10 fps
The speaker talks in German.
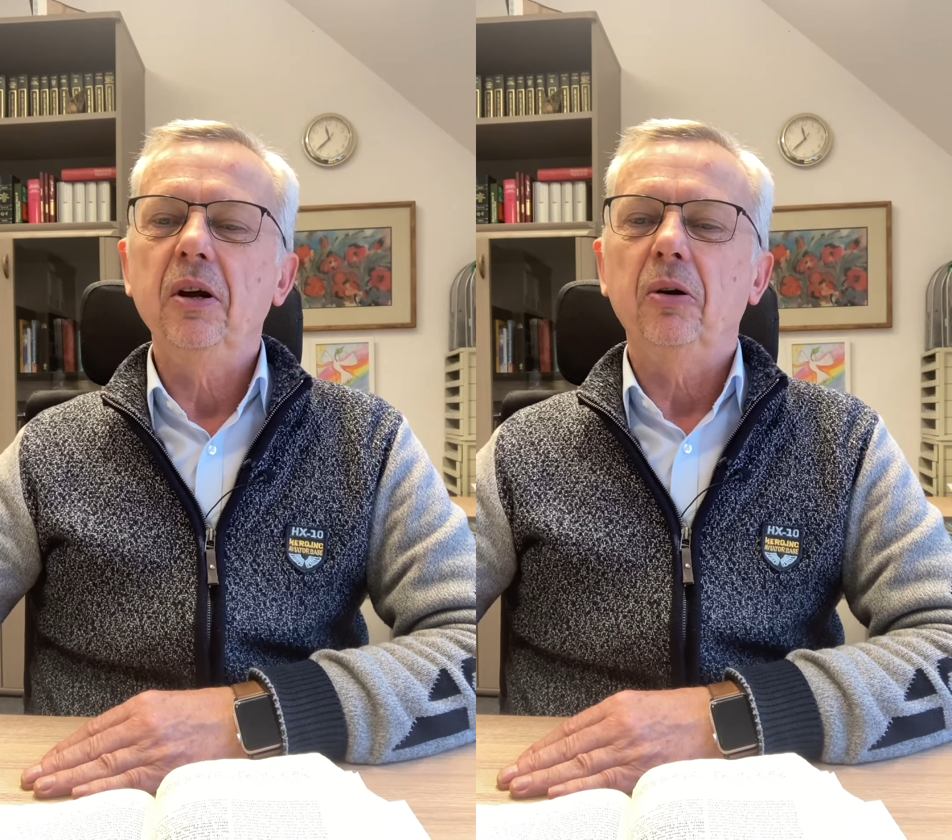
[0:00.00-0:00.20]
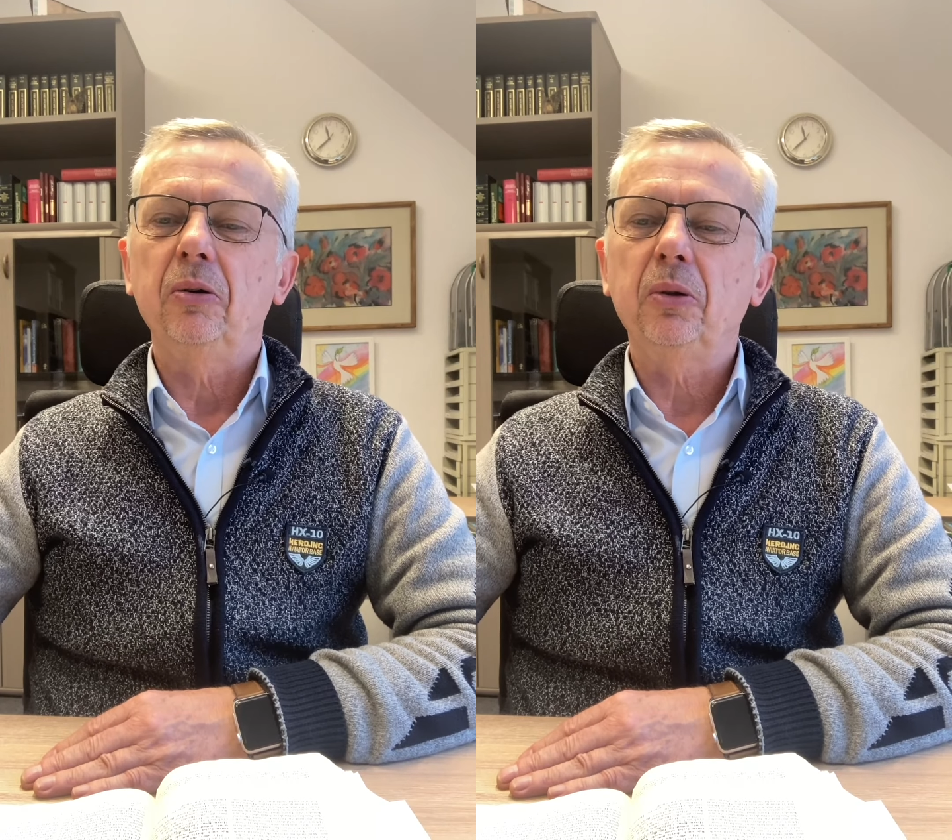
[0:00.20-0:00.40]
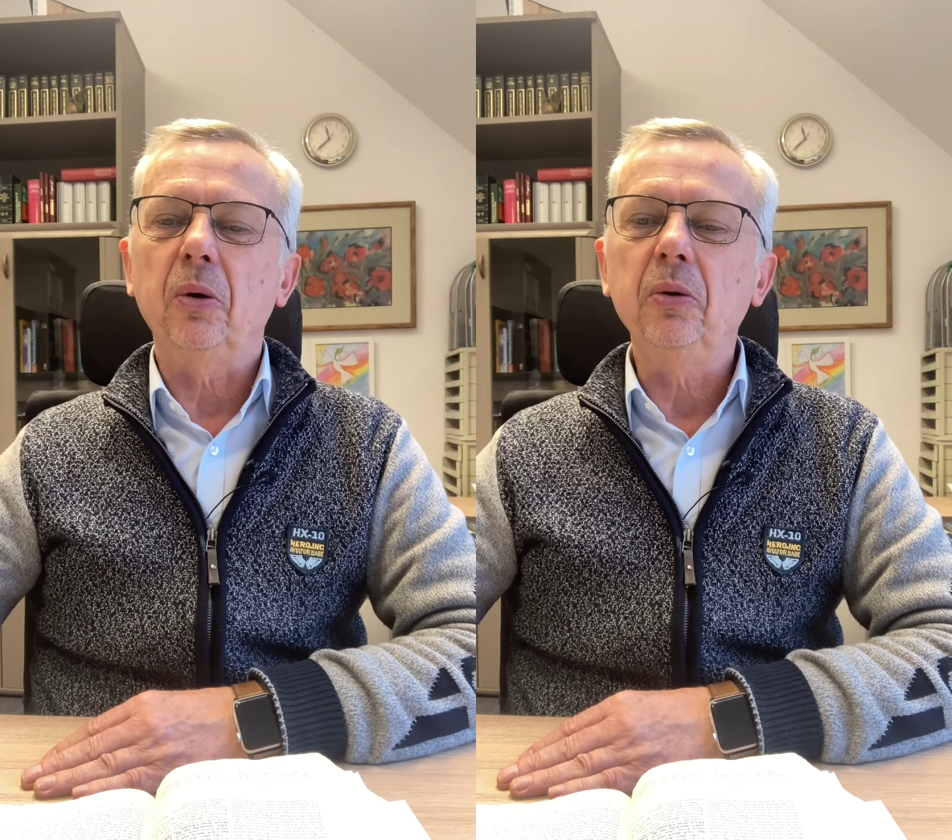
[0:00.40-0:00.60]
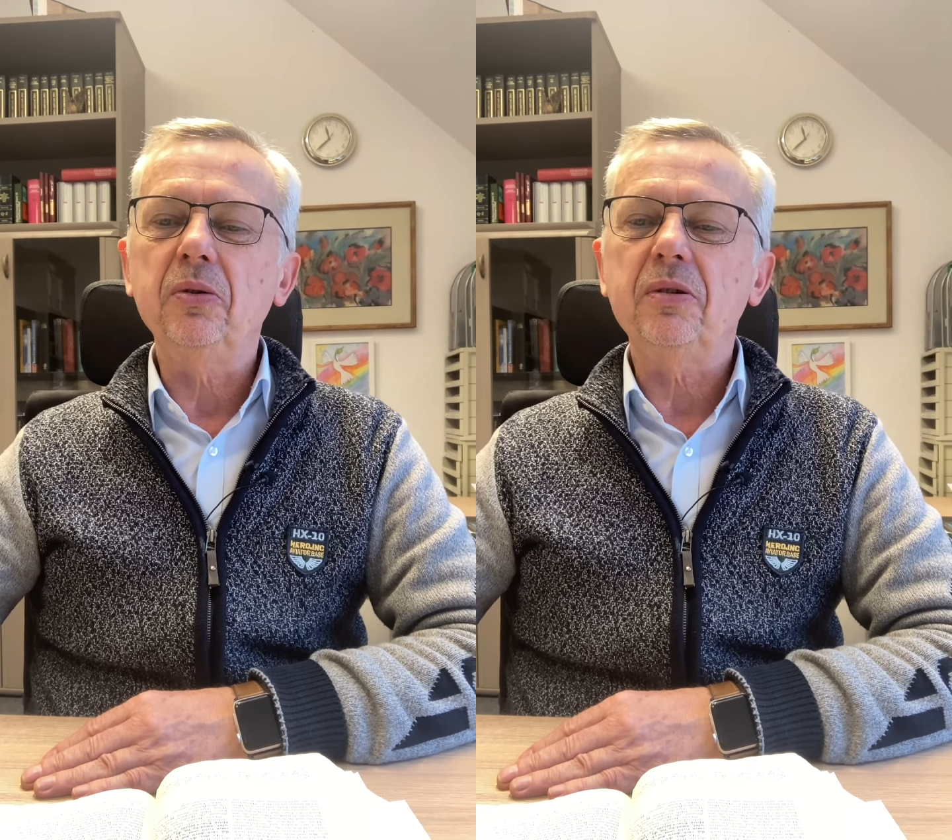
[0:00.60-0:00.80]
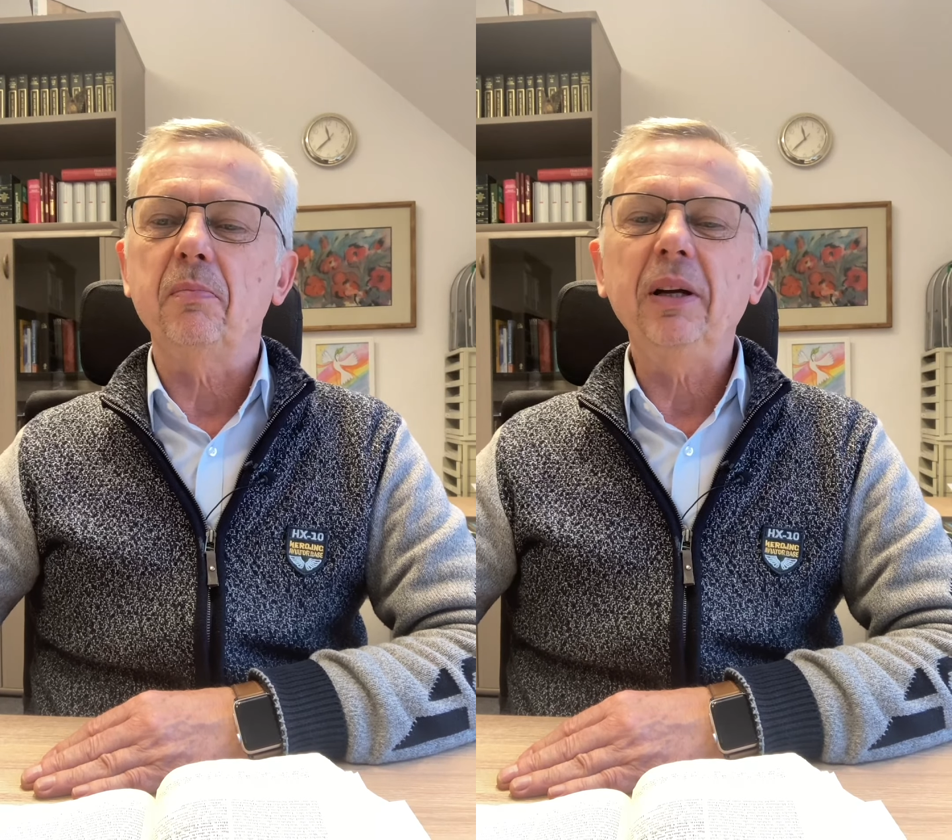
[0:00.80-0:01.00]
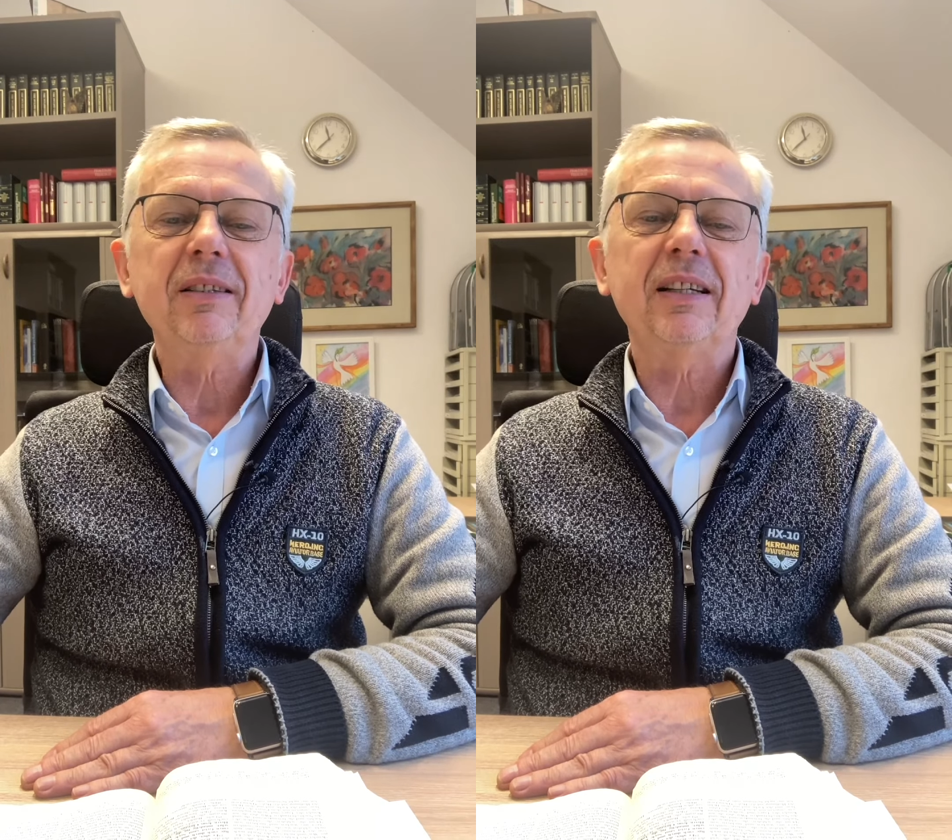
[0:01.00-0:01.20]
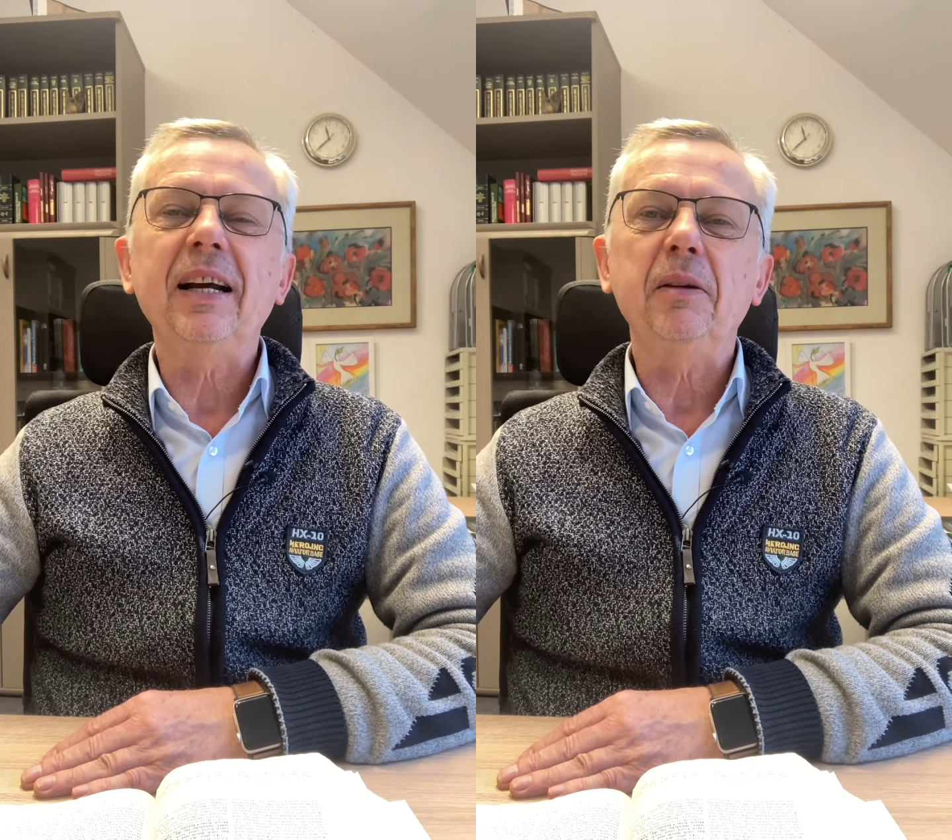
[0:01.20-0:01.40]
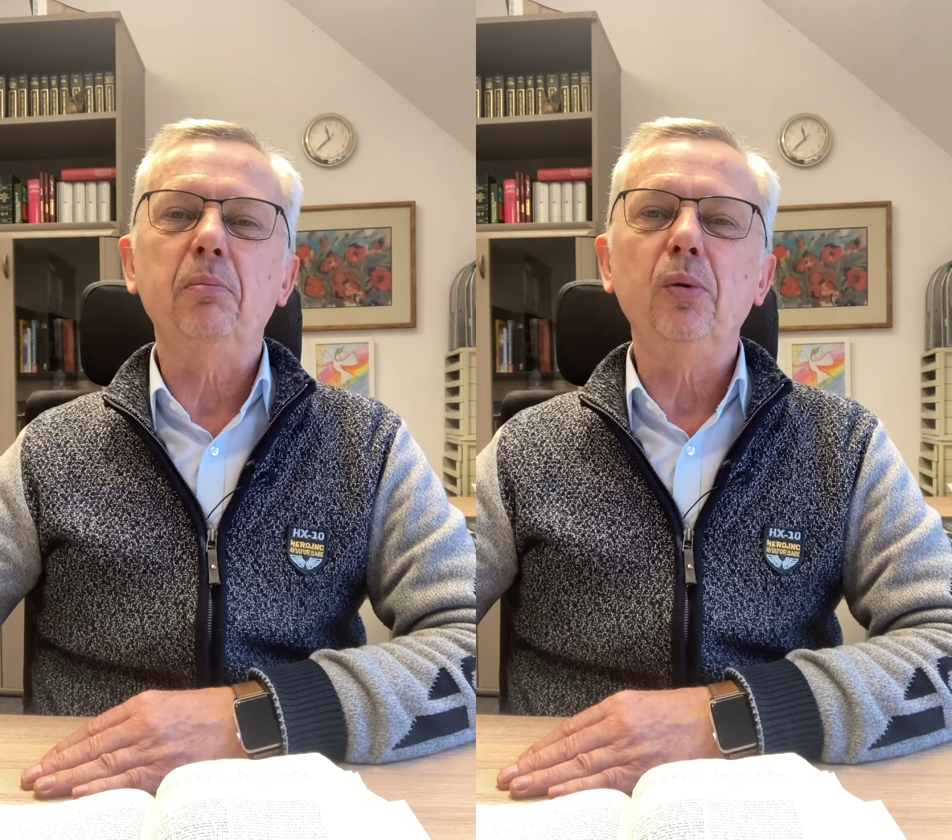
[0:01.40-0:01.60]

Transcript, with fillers: und uns mit seinem